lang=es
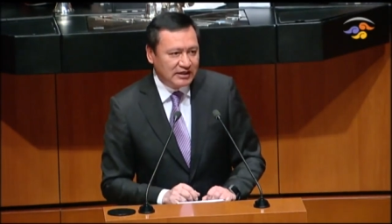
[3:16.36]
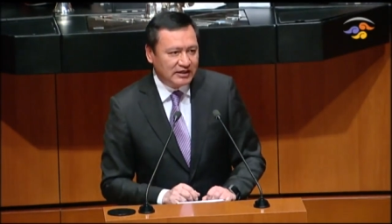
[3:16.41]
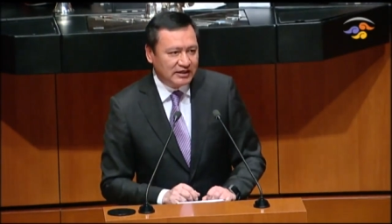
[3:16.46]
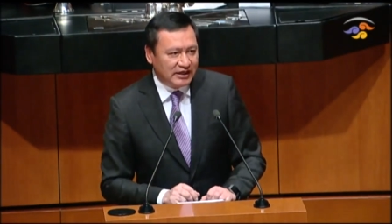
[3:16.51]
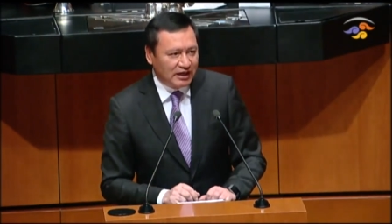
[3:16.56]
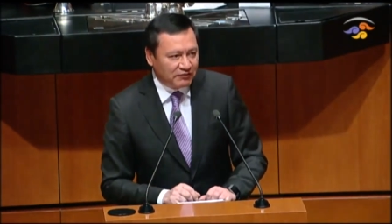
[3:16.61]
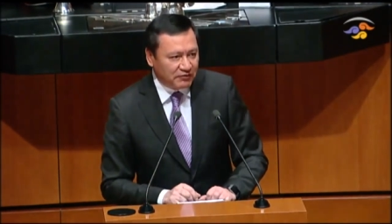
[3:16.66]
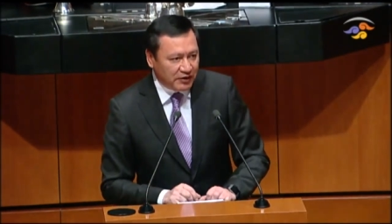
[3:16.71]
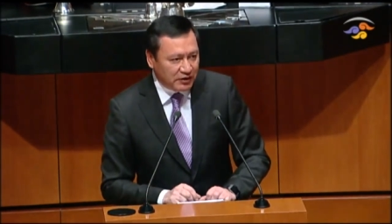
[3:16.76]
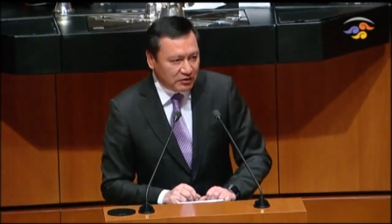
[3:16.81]

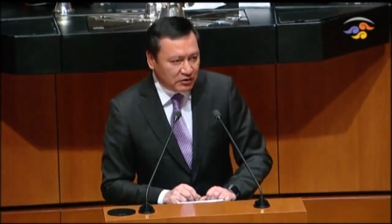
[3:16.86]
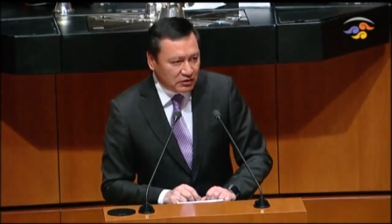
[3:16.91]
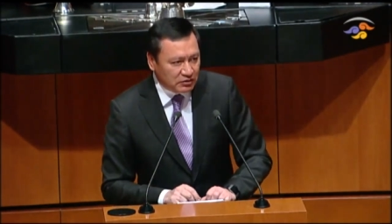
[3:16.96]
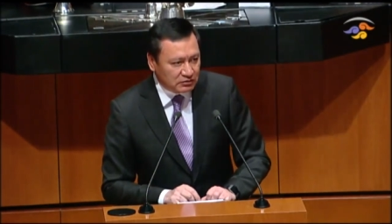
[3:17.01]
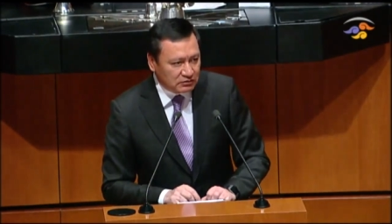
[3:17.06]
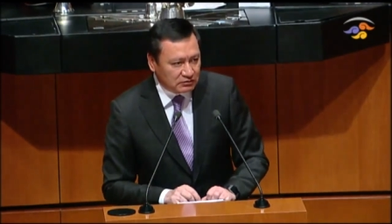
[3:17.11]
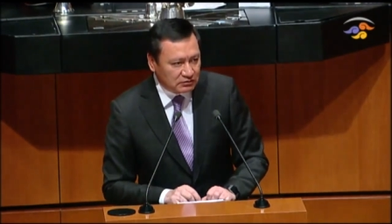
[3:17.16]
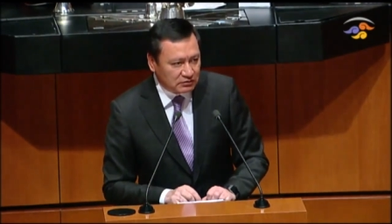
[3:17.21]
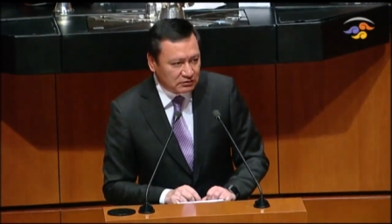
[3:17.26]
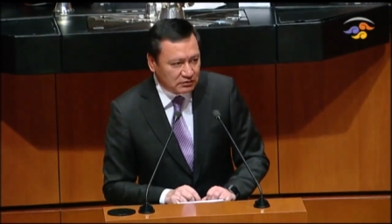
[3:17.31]
Ya
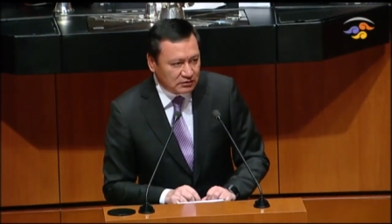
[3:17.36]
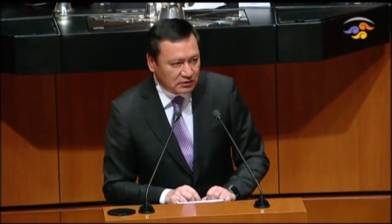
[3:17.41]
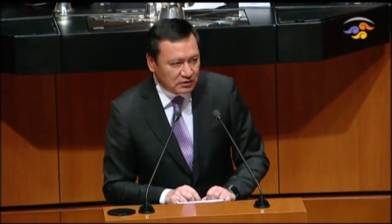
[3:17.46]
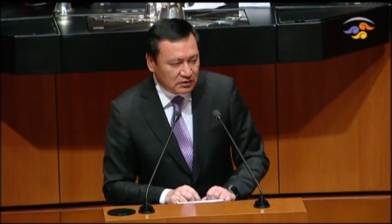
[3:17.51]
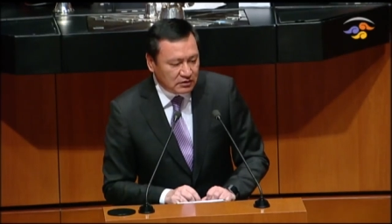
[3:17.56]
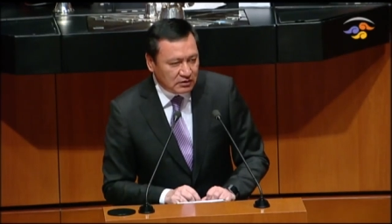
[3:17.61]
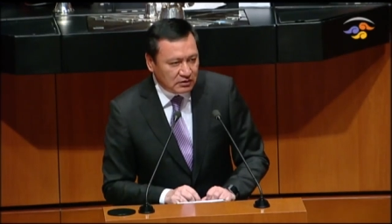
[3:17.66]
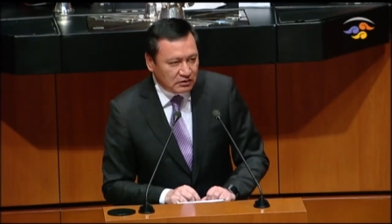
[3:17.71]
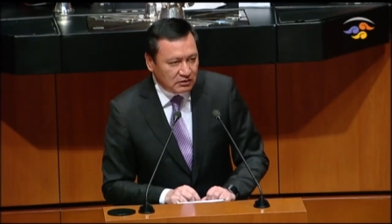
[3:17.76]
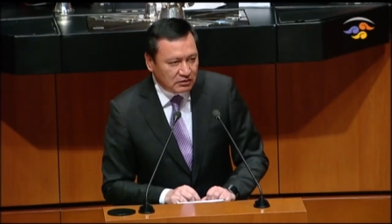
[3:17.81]
fueron
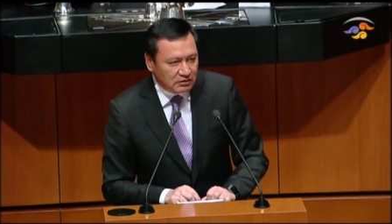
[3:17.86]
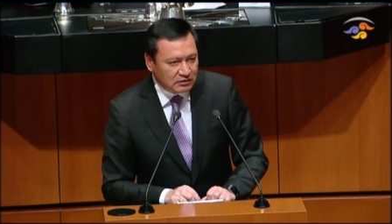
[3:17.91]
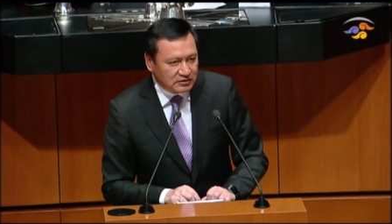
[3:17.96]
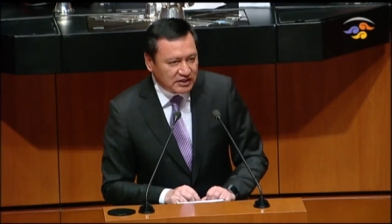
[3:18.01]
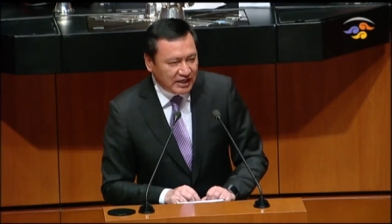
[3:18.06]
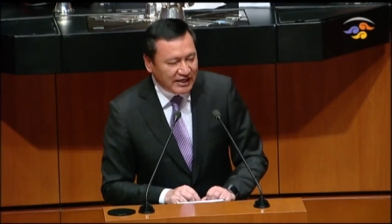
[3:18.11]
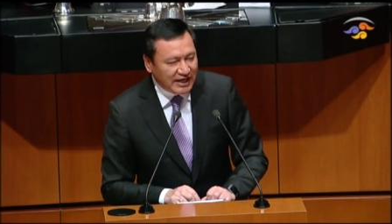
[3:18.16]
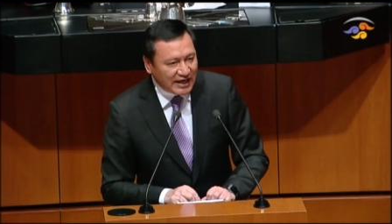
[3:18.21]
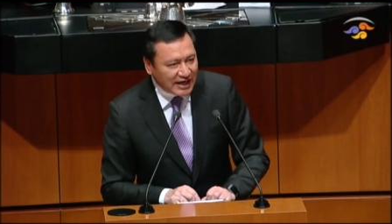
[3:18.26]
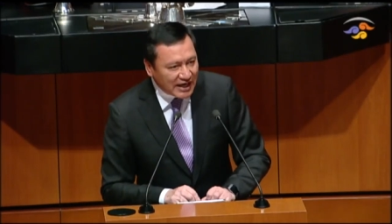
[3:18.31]

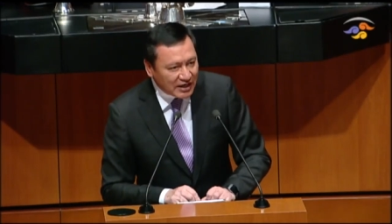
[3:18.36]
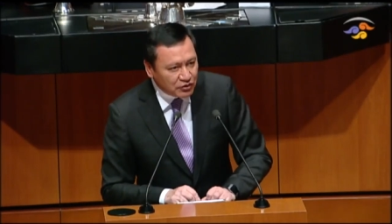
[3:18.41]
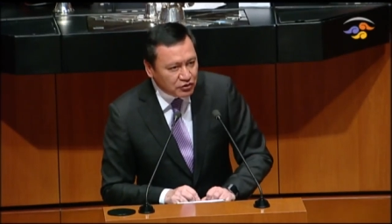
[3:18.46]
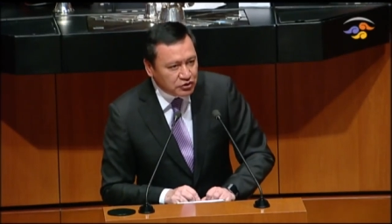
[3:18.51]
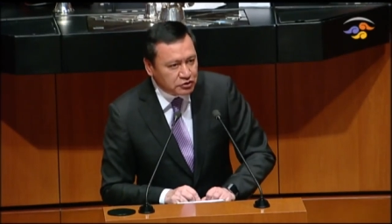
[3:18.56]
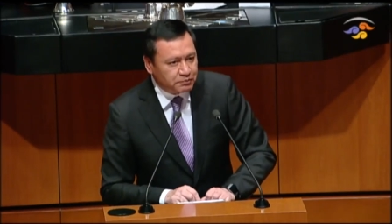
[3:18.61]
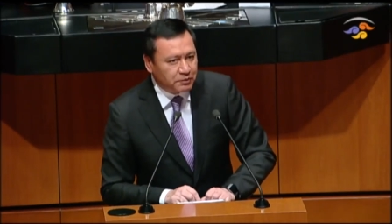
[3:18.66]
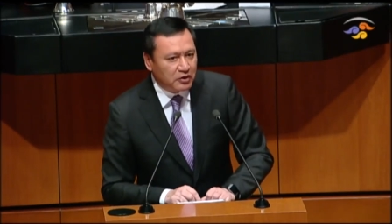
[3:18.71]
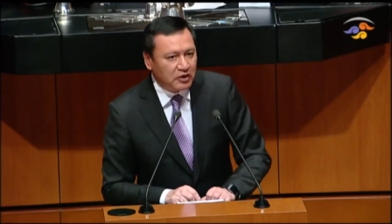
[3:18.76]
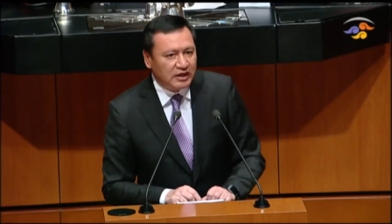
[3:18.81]

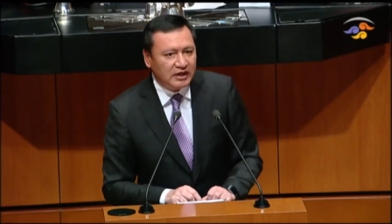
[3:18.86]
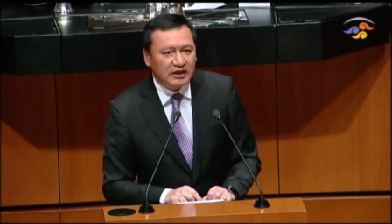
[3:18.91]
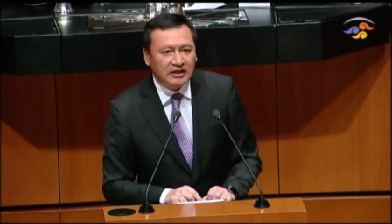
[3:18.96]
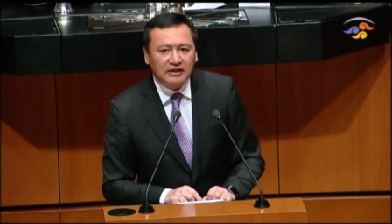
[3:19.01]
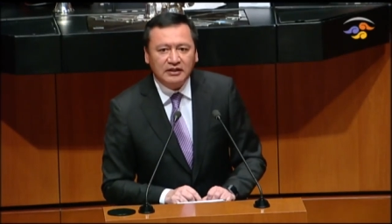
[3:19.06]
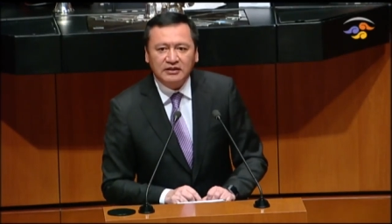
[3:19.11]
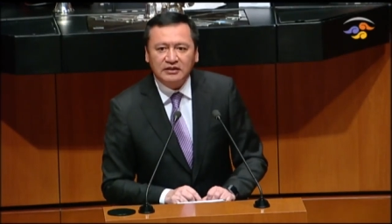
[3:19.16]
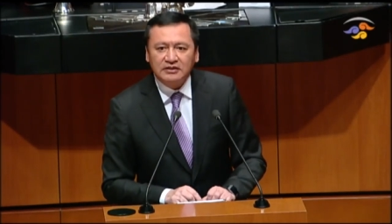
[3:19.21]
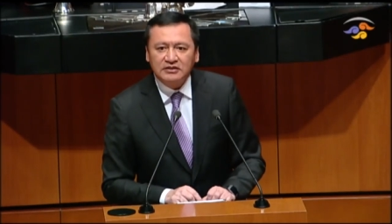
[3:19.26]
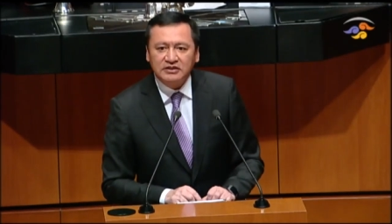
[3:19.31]
señalados por
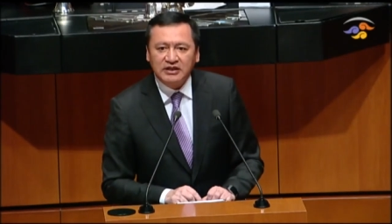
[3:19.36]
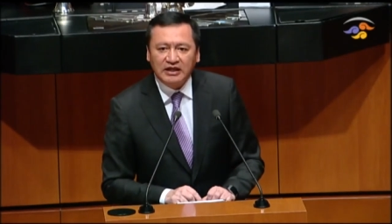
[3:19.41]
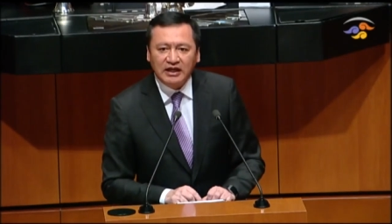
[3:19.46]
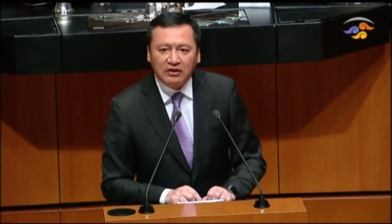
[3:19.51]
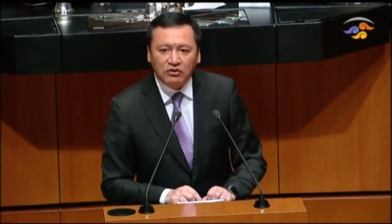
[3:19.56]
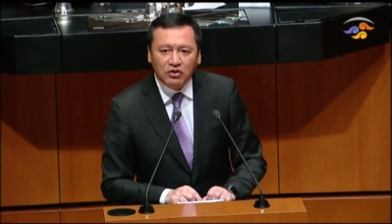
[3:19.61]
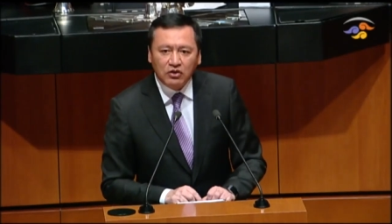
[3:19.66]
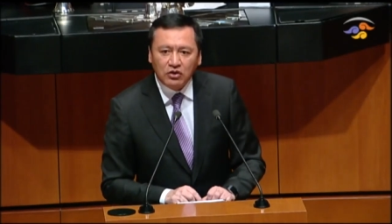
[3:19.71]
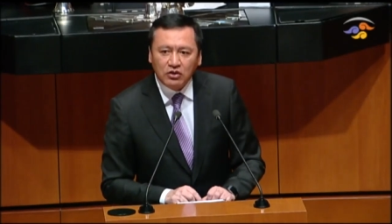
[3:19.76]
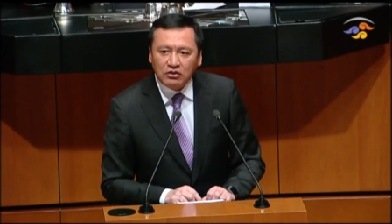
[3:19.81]
el
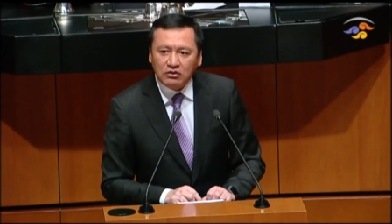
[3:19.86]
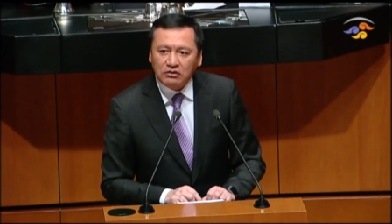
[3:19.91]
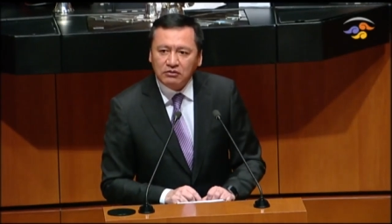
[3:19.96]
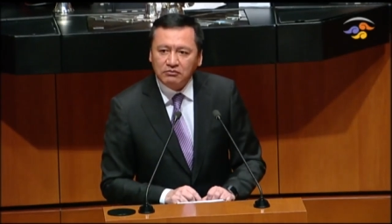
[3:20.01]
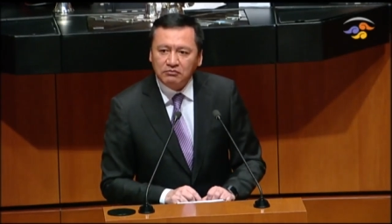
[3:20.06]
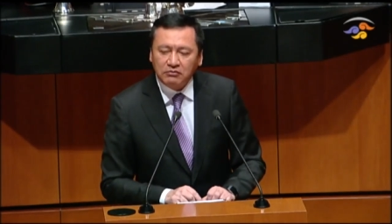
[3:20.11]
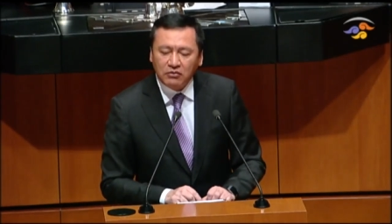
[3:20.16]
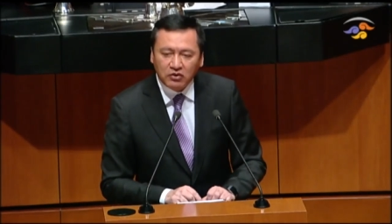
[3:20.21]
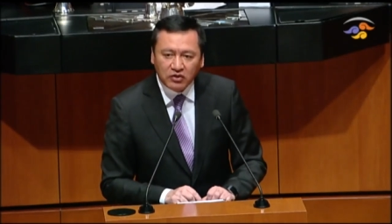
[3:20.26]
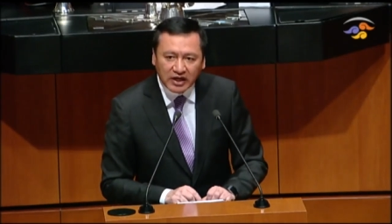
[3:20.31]
senador
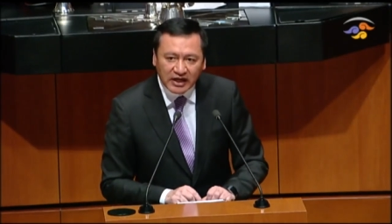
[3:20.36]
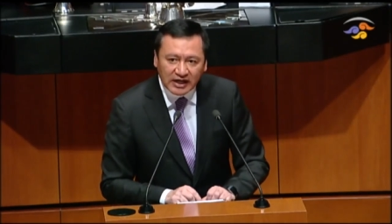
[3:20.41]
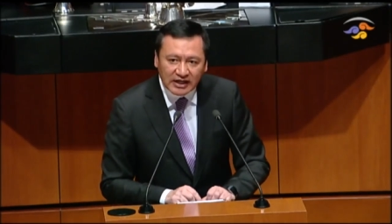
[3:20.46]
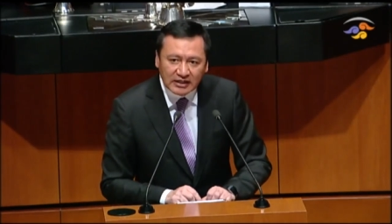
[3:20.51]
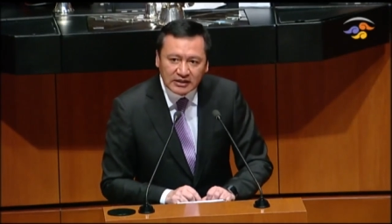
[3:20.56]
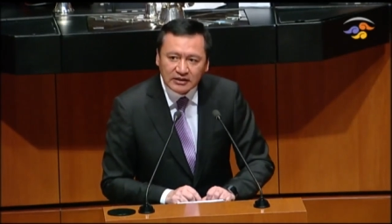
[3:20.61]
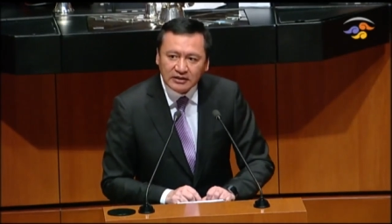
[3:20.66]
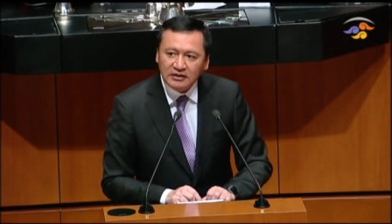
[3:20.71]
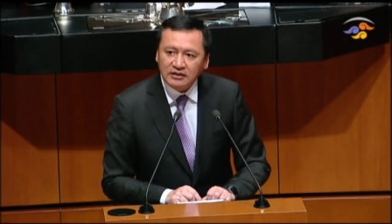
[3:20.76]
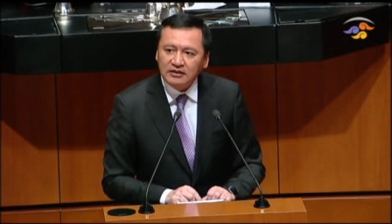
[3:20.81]

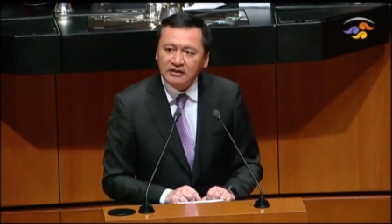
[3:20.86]
Monreal,